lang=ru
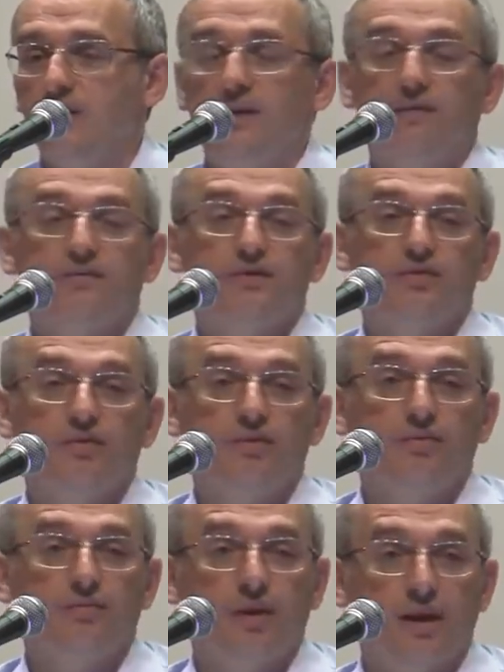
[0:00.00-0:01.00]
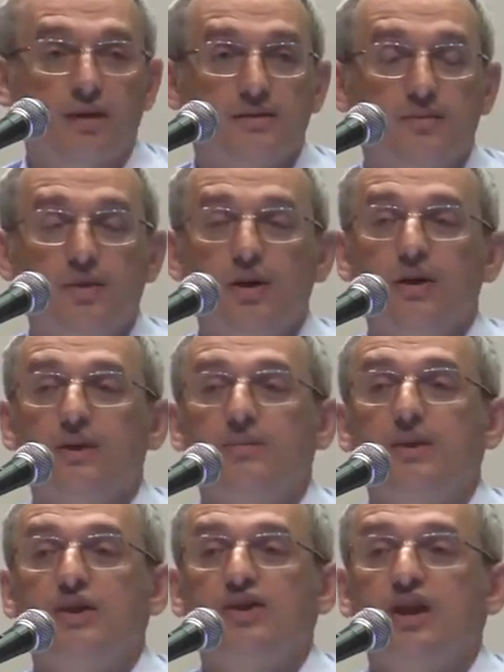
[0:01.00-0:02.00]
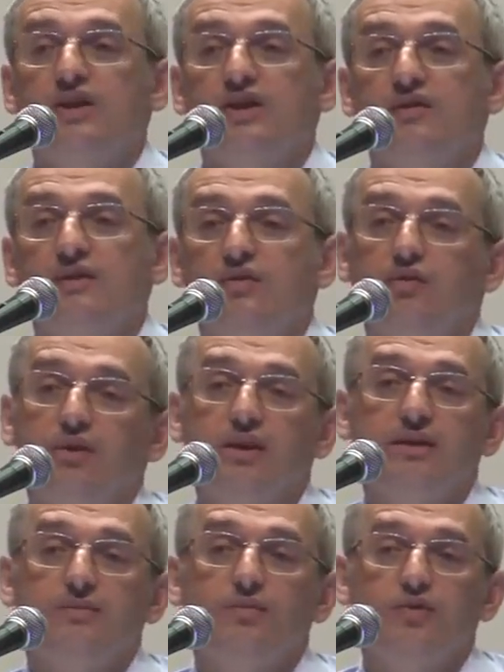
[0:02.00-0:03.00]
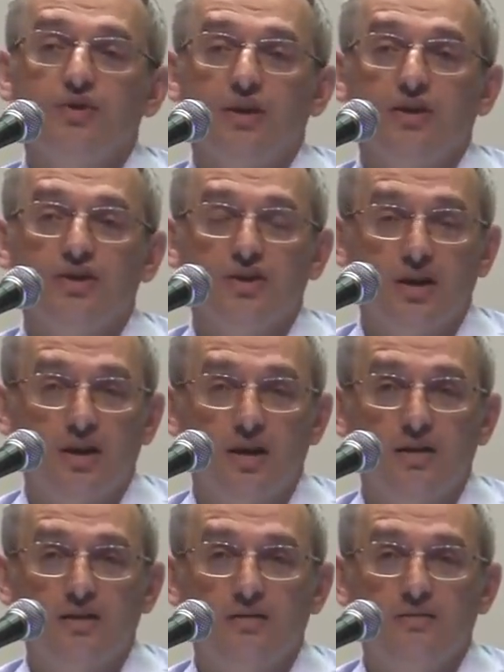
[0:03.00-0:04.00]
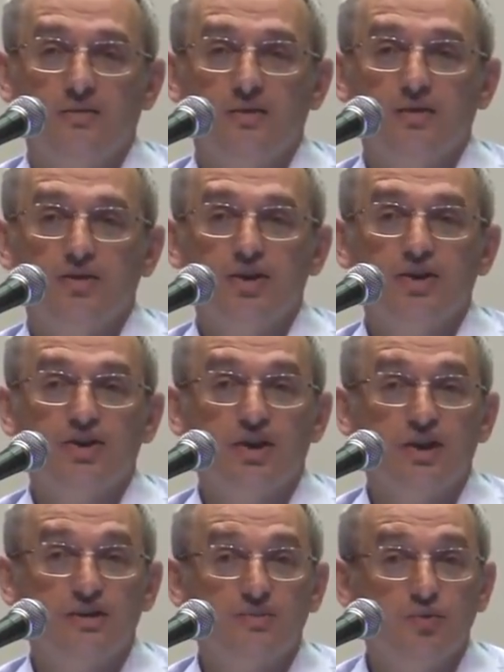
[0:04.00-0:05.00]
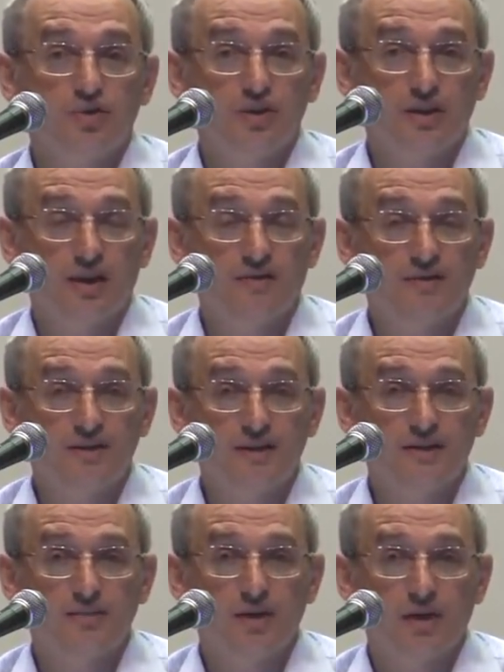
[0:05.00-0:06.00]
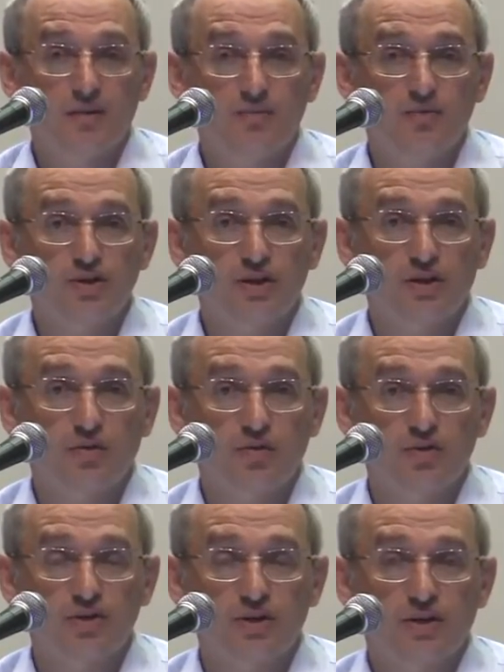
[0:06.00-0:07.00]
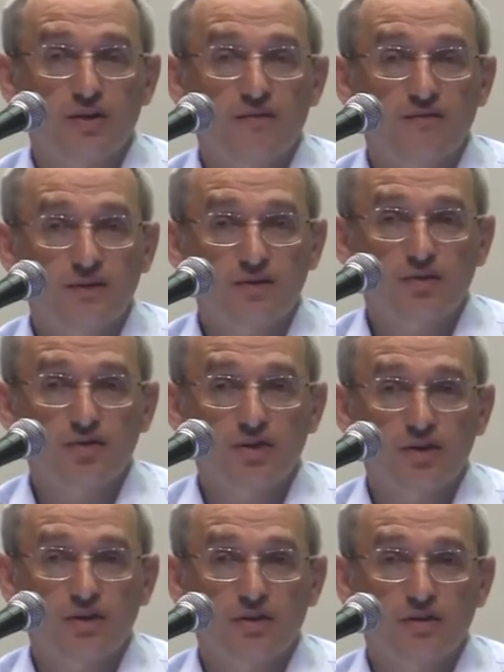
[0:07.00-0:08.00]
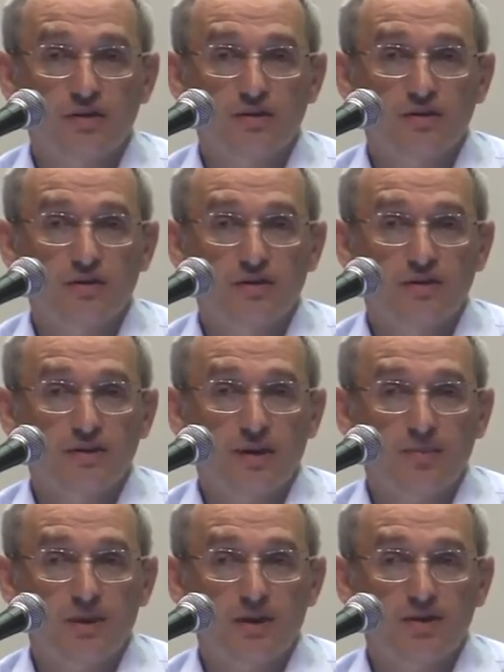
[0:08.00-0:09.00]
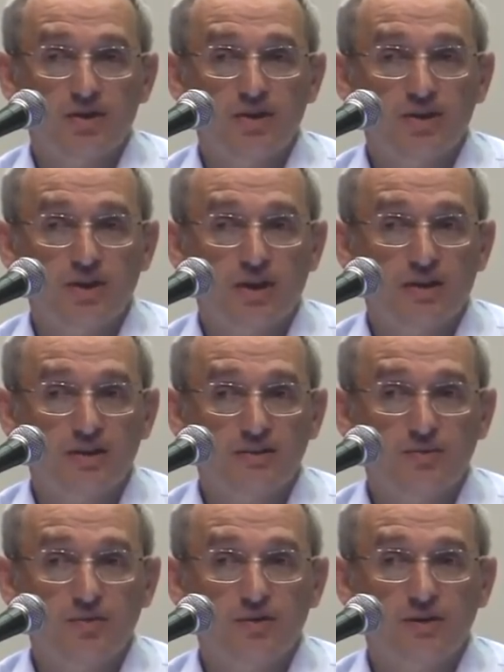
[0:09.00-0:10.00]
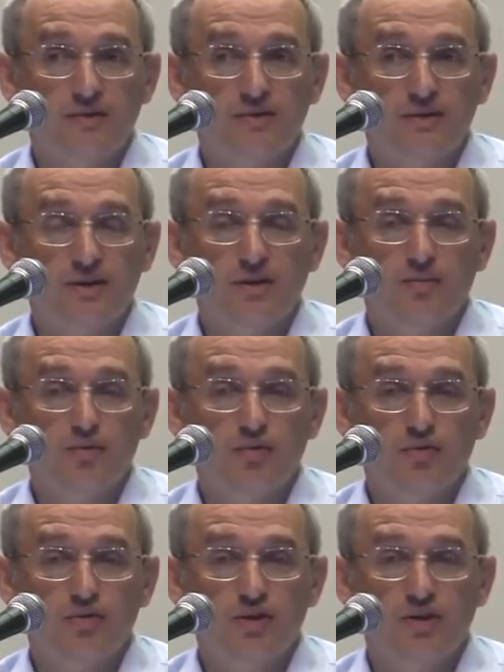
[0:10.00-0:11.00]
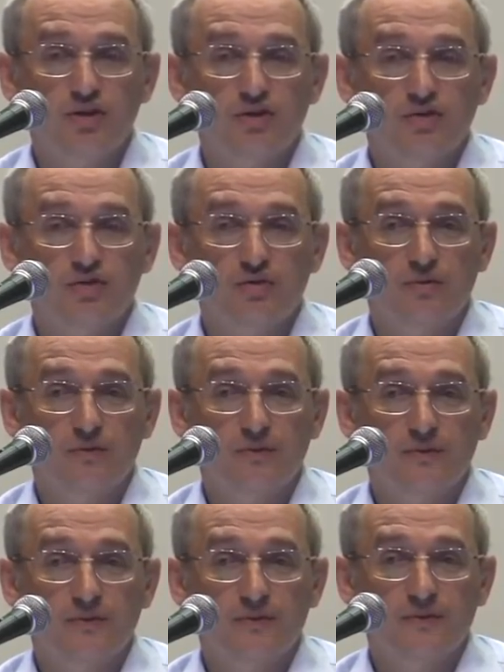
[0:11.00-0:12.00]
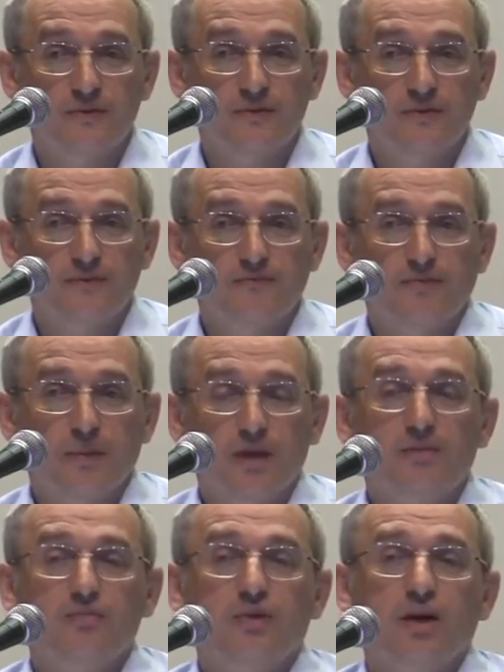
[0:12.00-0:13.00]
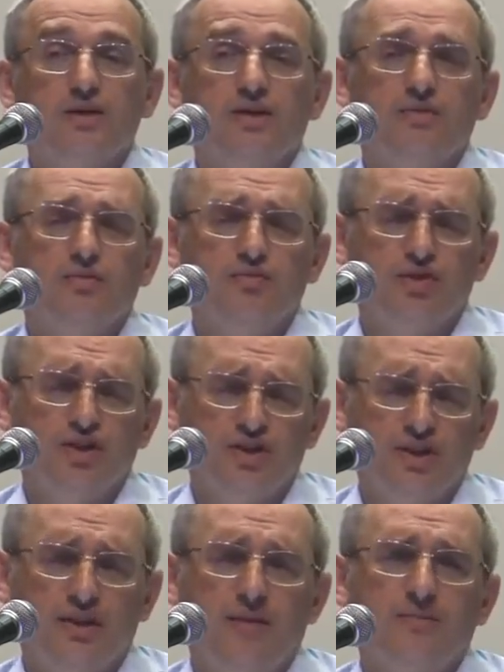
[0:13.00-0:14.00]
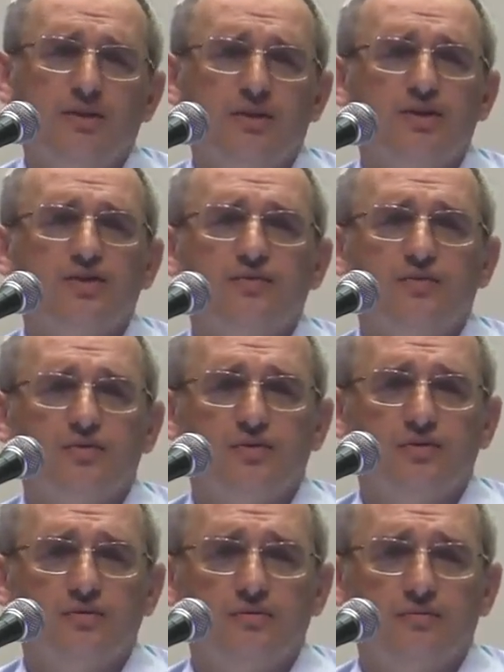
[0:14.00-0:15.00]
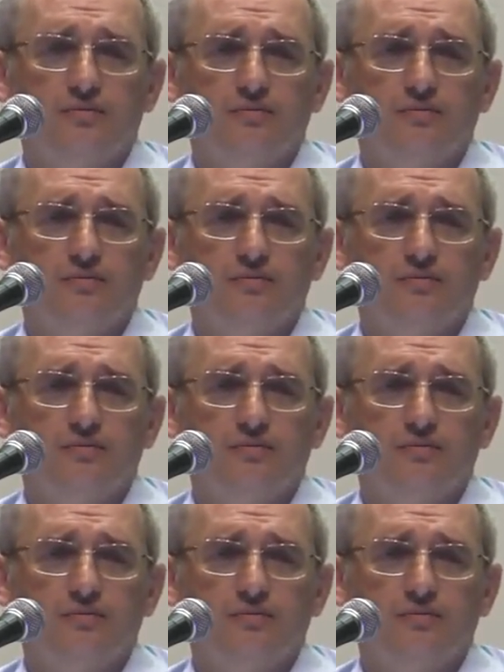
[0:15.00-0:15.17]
Знаете, все по-разному. Ты приезжаешь на Восток, ты не сможешь так жить, как они. Женщина не сможет так вести себя, как мужчина хочет, восточный. Западная женщина так не сможет себя вести, ей будет очень тяжело. Поэтому каждый лучше жить там, где ты живешь.